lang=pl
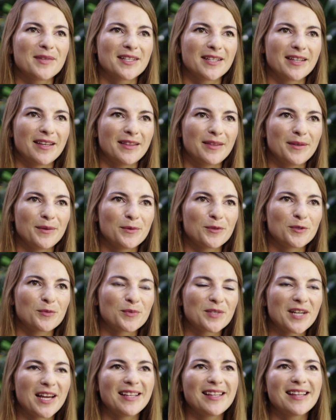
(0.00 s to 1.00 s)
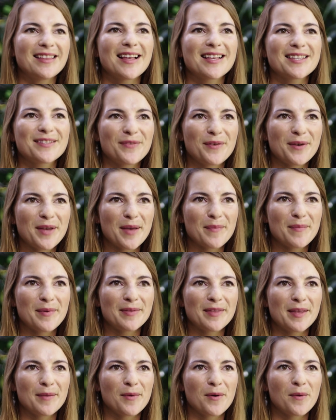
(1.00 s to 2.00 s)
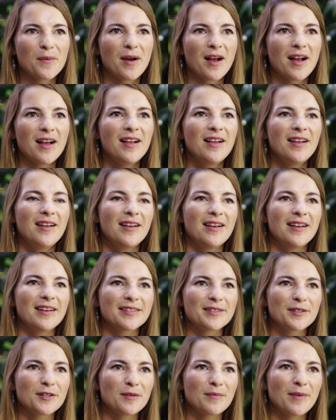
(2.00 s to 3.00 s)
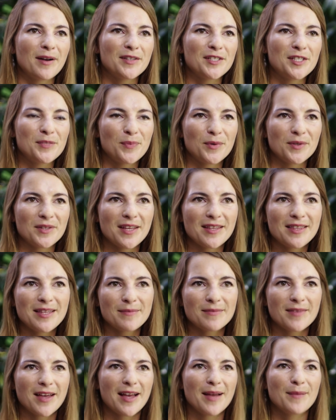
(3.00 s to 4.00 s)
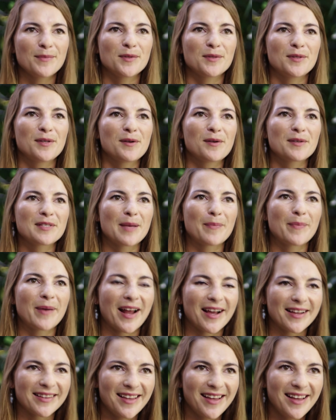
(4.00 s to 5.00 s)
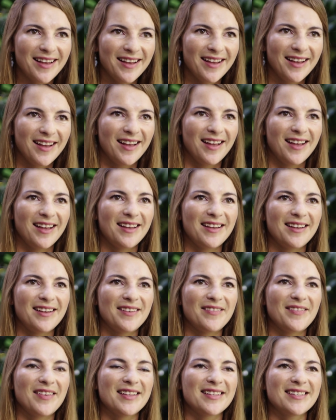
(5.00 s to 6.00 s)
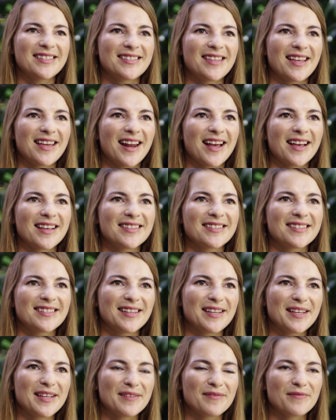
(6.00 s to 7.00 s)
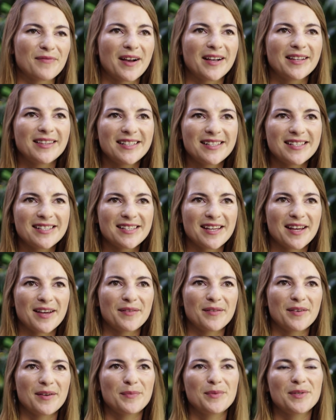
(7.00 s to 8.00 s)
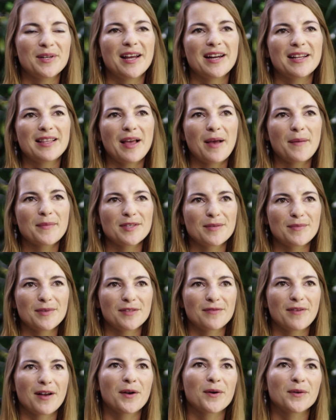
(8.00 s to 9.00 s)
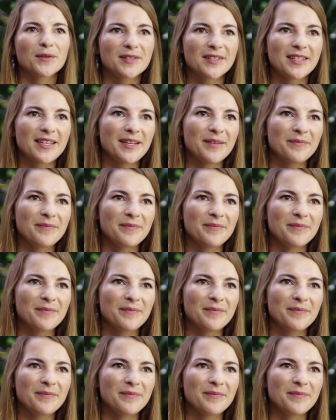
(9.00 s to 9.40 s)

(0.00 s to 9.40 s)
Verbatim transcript: że kiedy już przejdę na swoje, będę mogła e, zgromadzić pod jednym dachem, co tylko zapragnę. E, więc teraz e, faktycznie przygarnęłam sobie dwa kotki,